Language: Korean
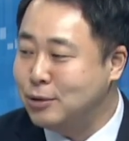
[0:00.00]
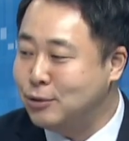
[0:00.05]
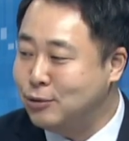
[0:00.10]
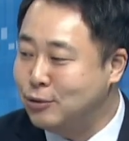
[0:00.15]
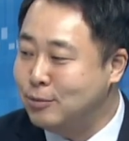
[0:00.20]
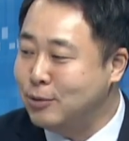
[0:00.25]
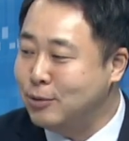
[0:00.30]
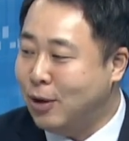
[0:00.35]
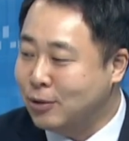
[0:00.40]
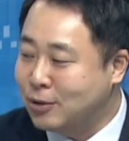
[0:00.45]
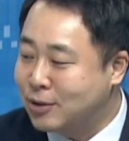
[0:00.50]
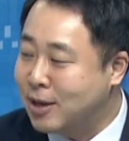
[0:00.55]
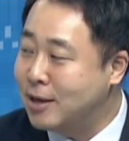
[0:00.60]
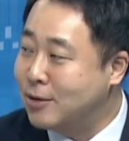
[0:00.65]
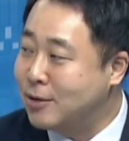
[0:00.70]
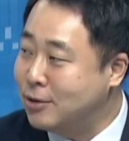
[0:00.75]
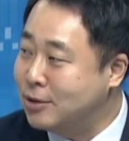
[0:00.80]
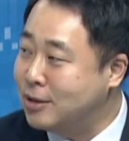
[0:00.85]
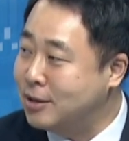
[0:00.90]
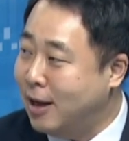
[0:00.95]
수급을 어떻게 할
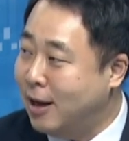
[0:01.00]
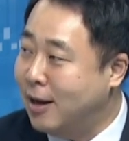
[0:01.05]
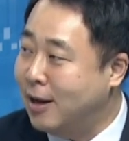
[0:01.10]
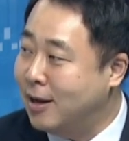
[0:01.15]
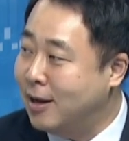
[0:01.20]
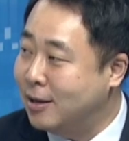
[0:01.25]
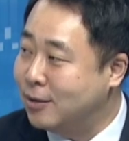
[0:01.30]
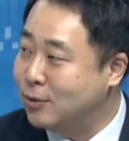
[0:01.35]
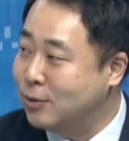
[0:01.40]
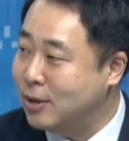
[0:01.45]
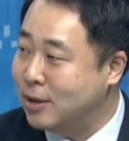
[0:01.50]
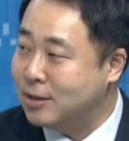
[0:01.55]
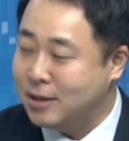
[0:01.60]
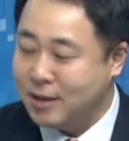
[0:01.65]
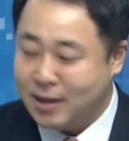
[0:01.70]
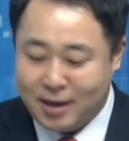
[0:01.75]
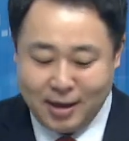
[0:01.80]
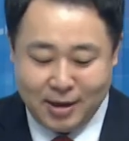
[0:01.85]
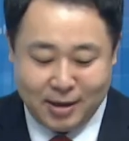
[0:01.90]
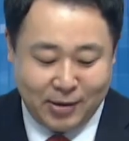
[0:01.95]
것이냐 도대체
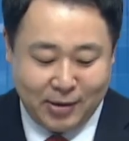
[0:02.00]
음.